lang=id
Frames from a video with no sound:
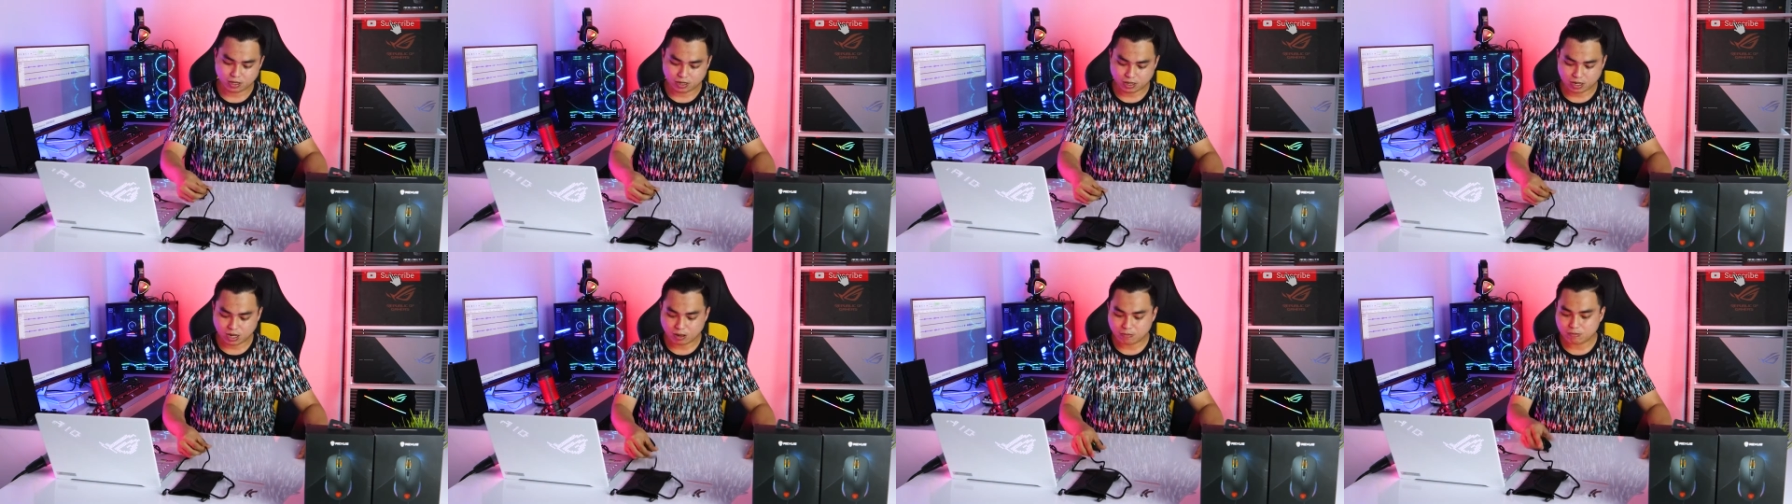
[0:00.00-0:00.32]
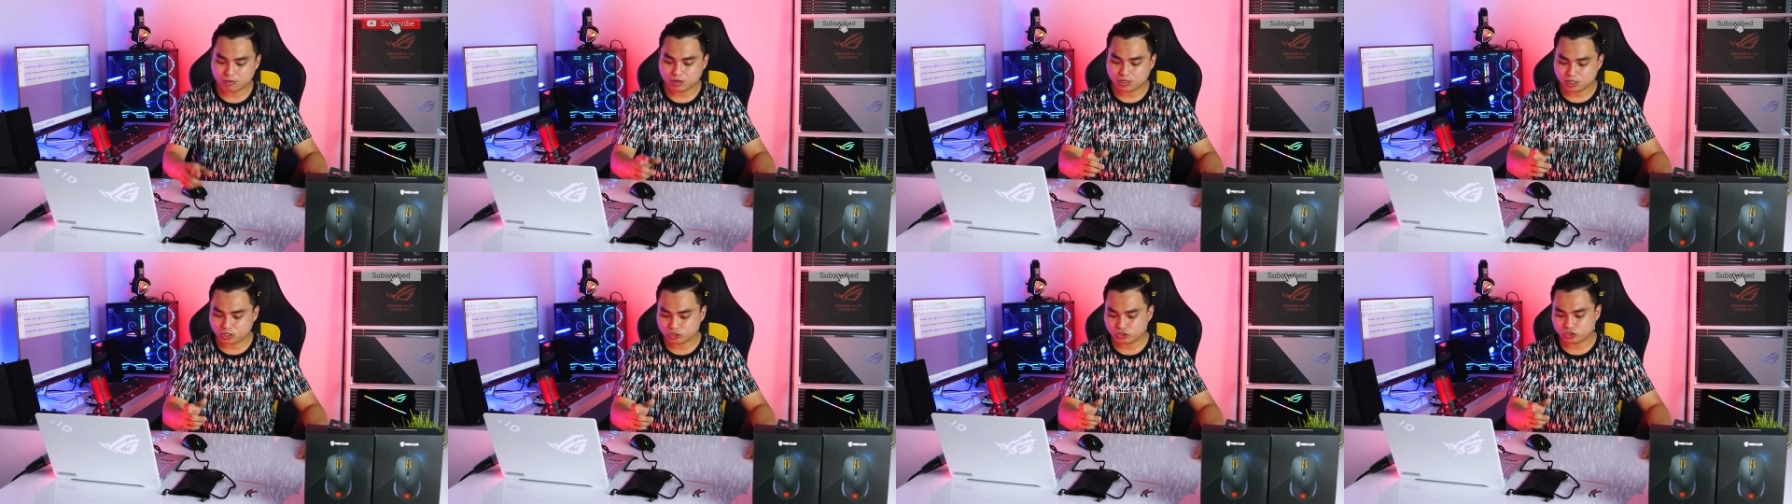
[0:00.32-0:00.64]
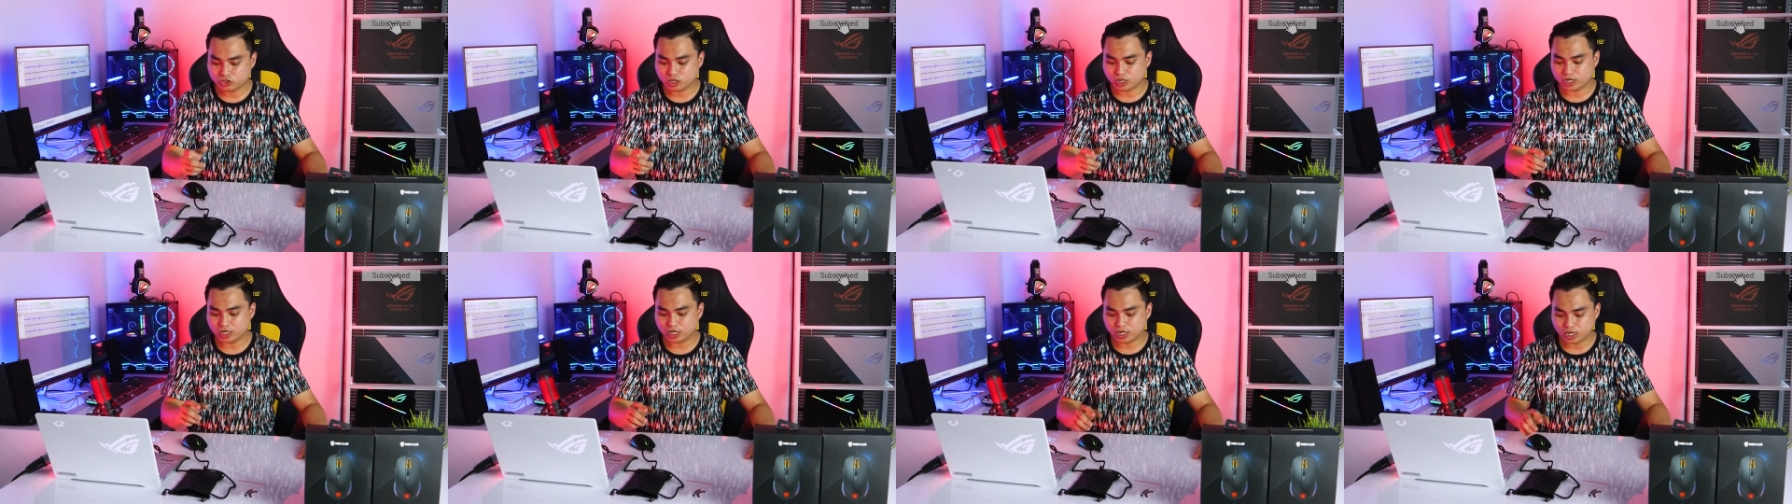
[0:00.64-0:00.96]
kabelnya
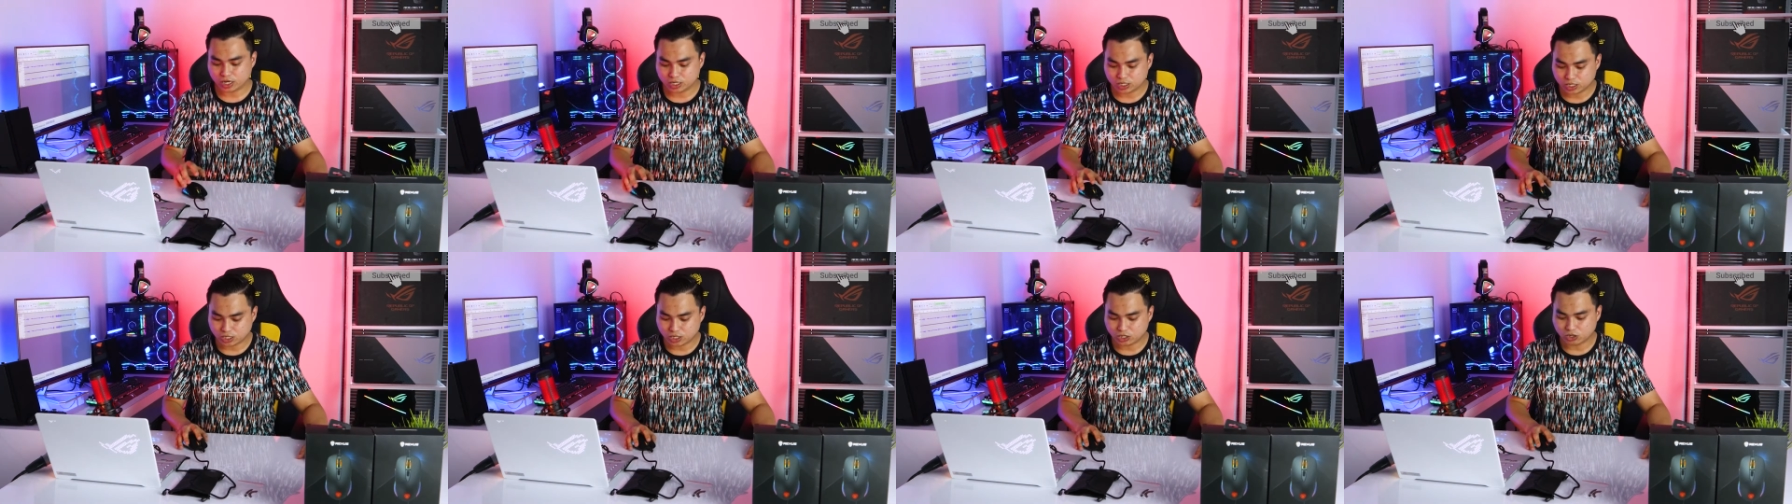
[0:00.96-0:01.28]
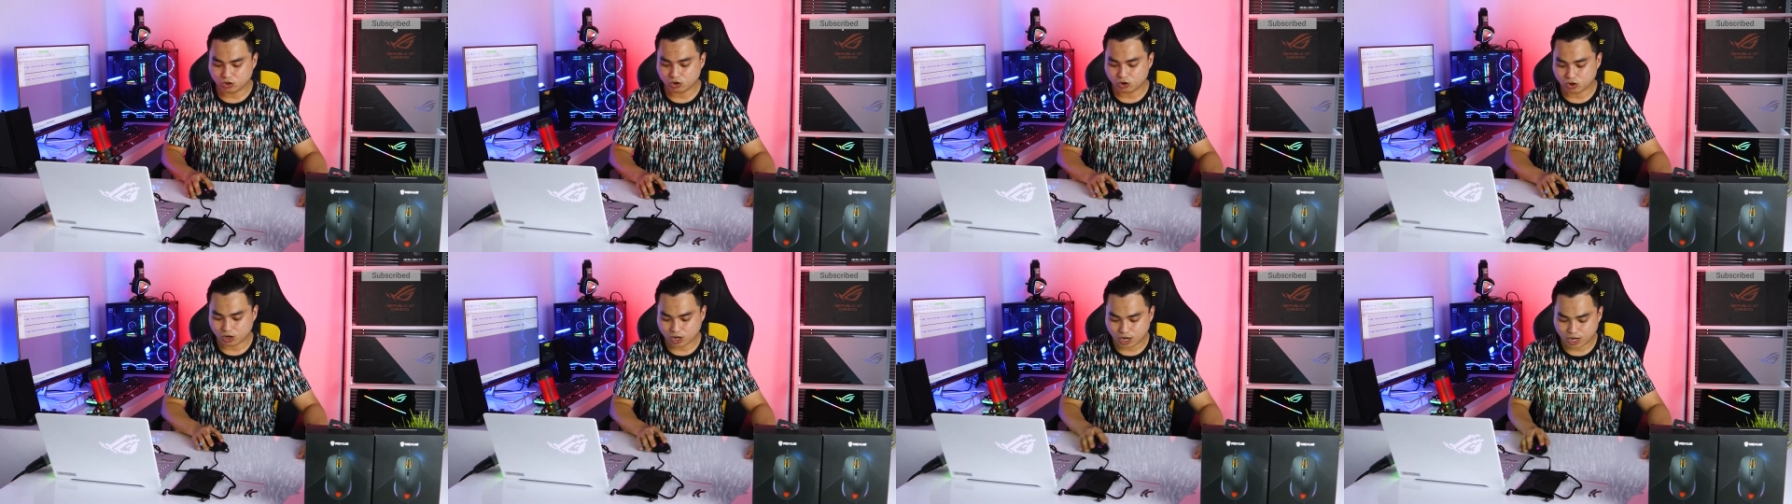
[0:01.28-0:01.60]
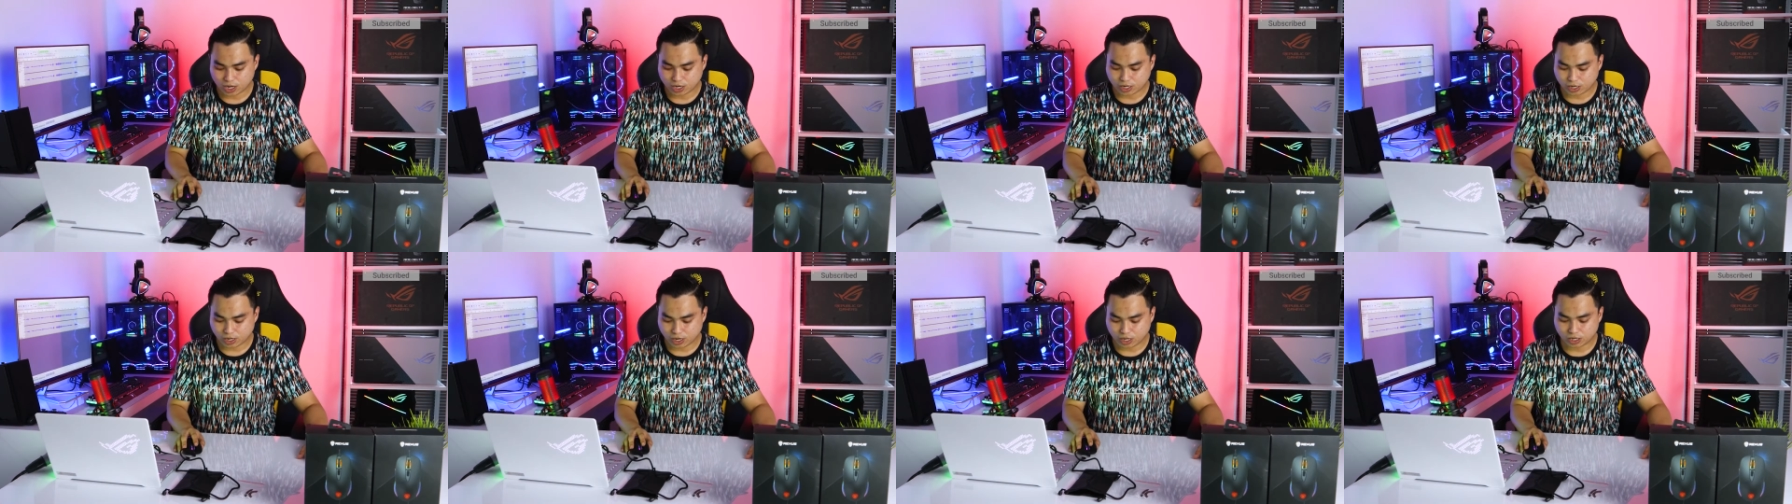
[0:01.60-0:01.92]
juga ringan jadi kalau
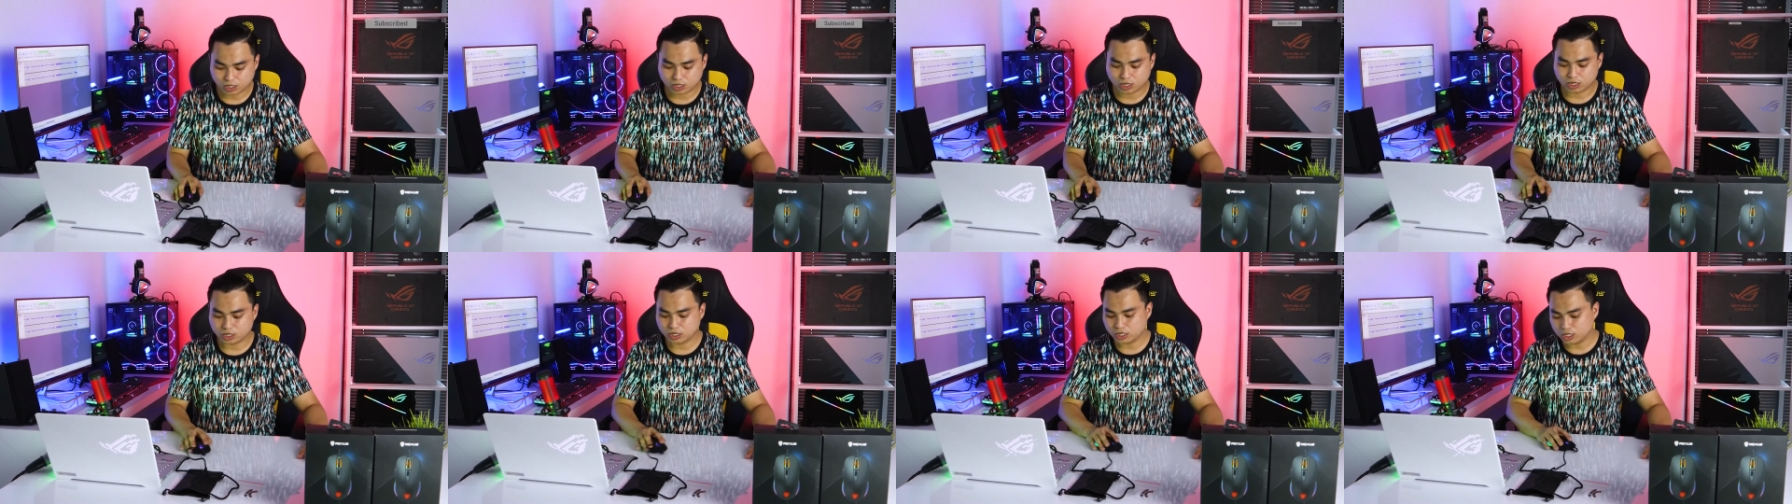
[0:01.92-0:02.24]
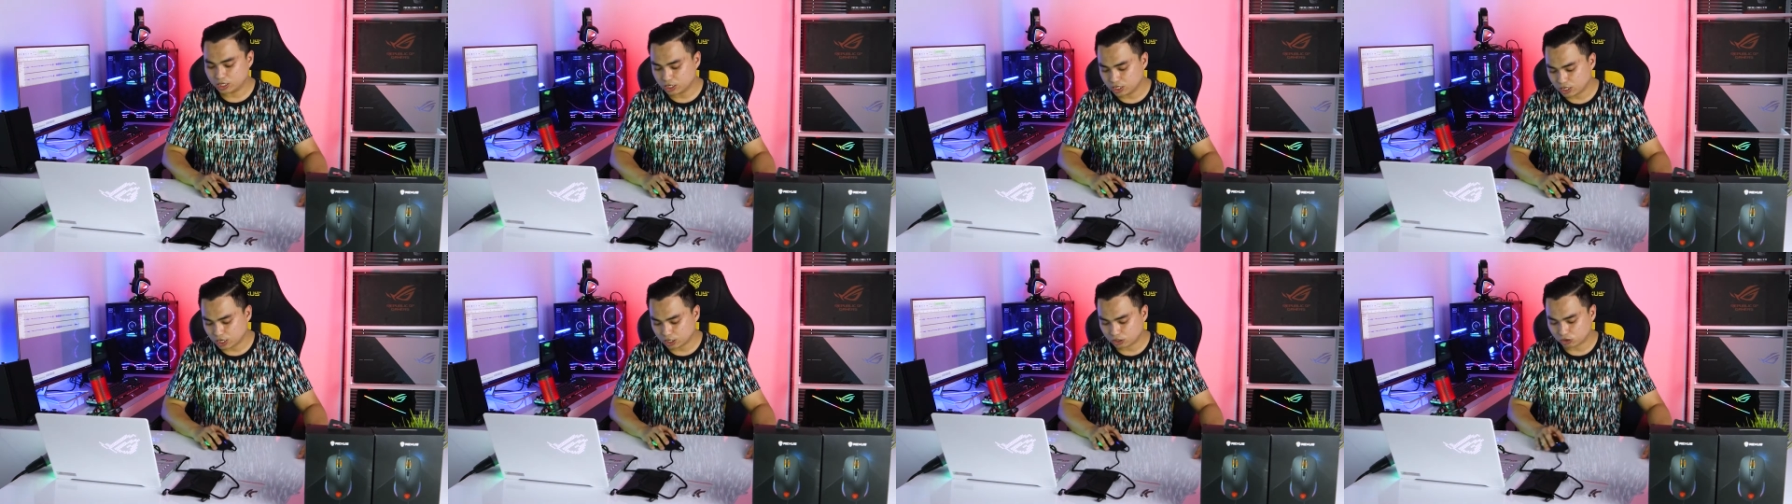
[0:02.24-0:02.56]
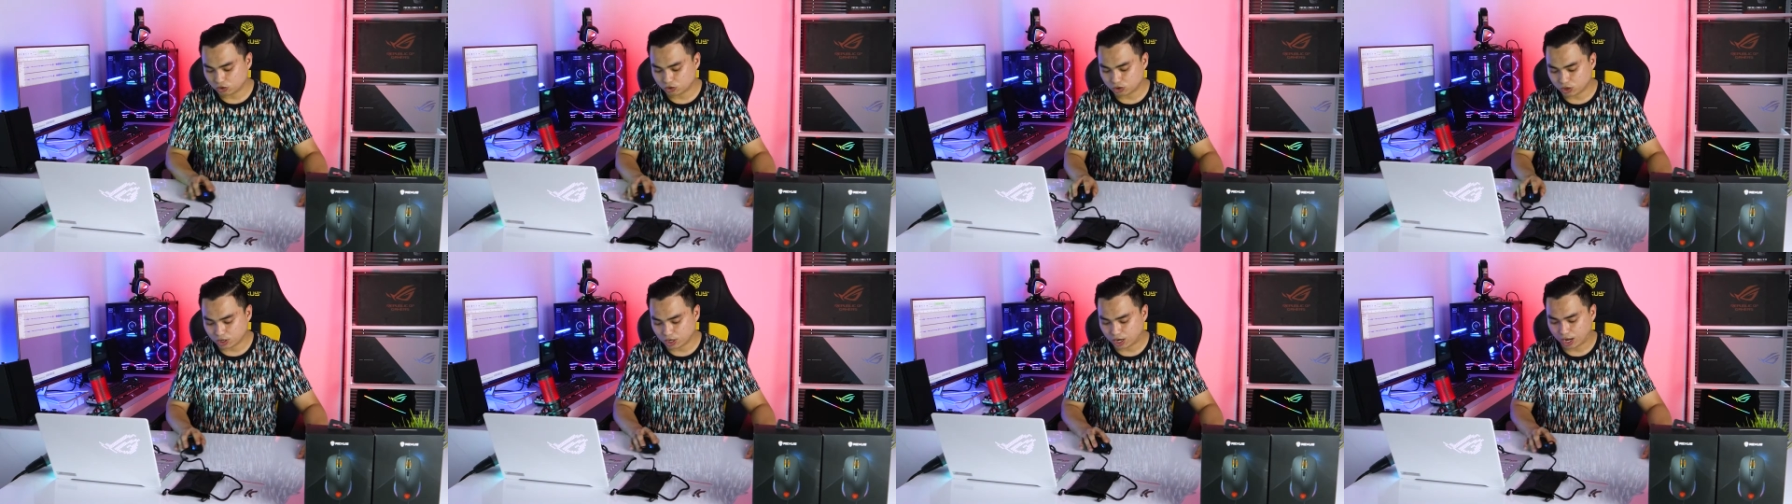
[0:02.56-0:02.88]
kalian ke kiri
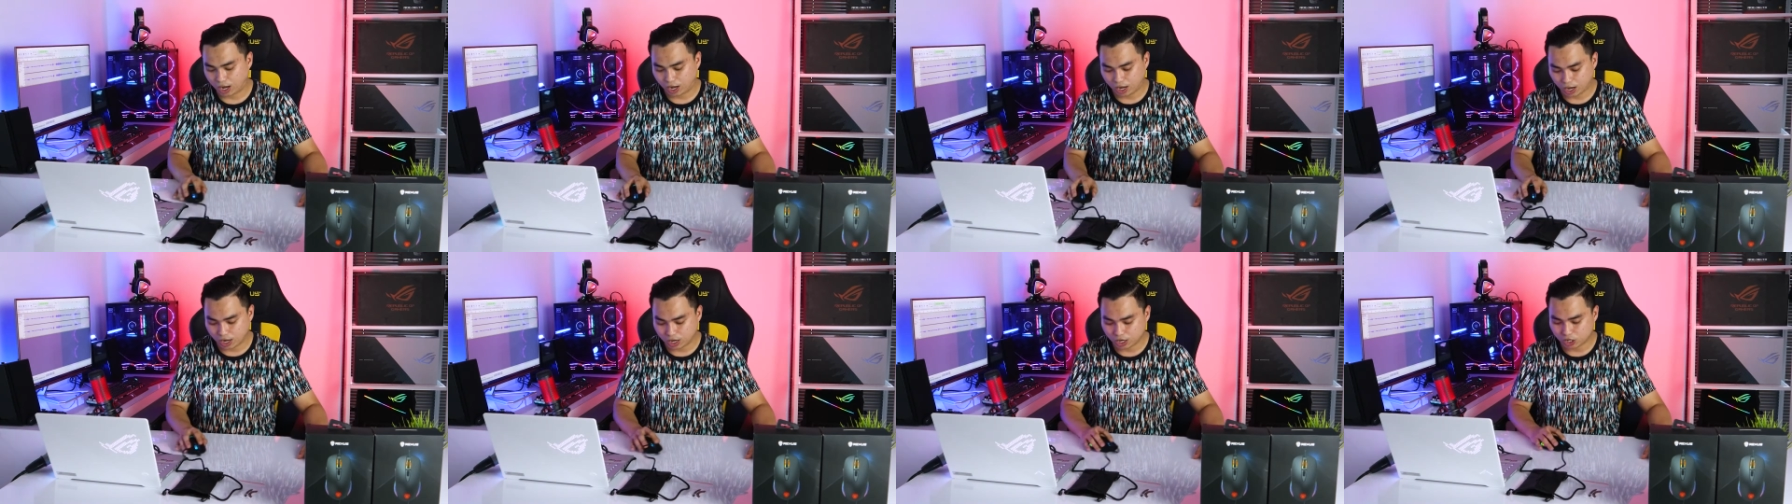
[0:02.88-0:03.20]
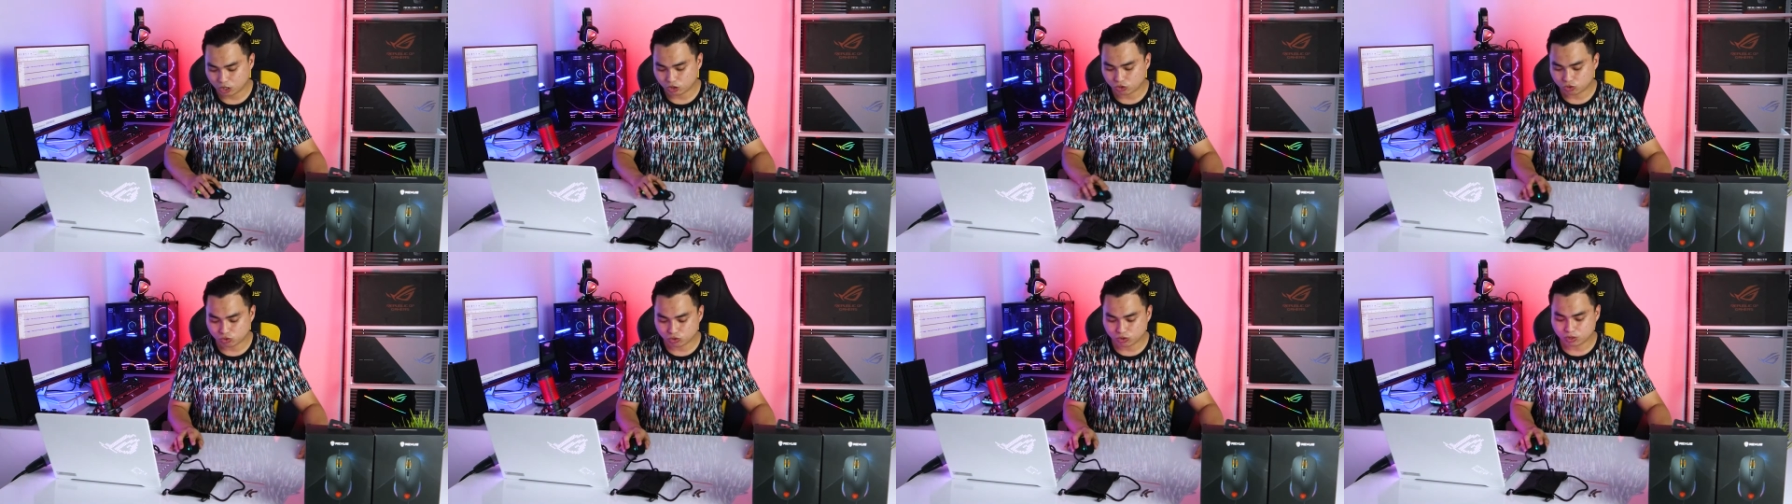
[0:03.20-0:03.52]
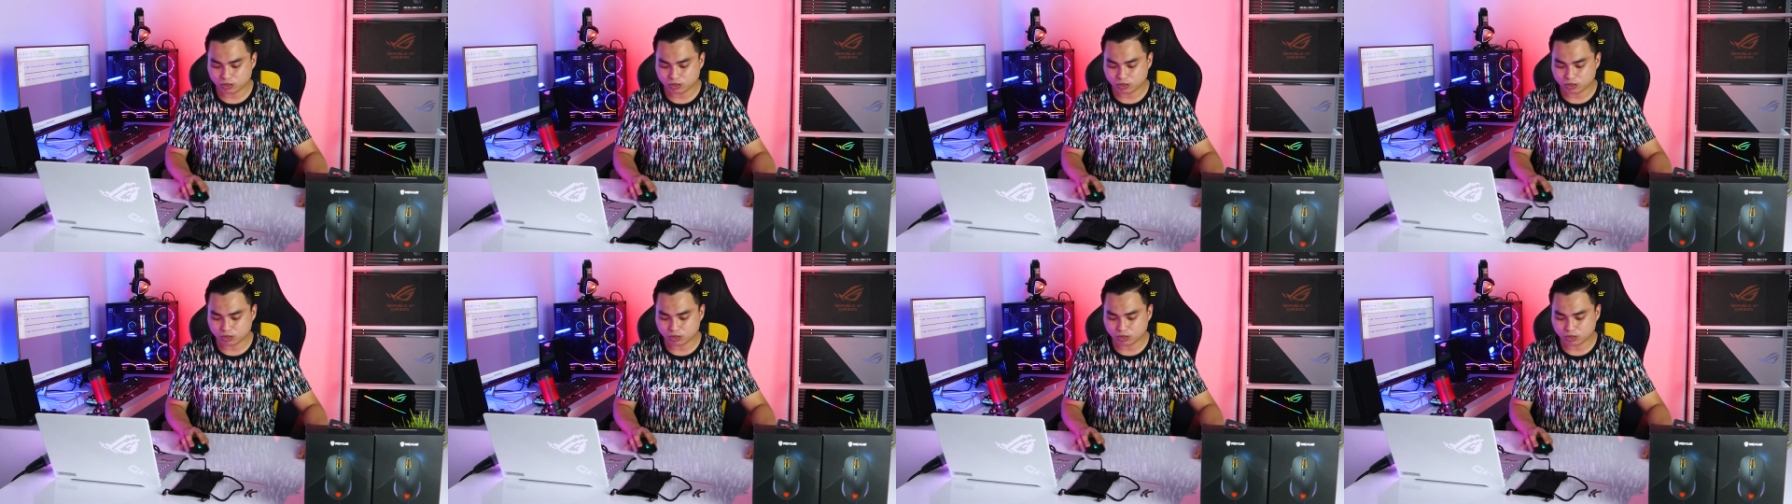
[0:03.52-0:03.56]
atau ke kanan itu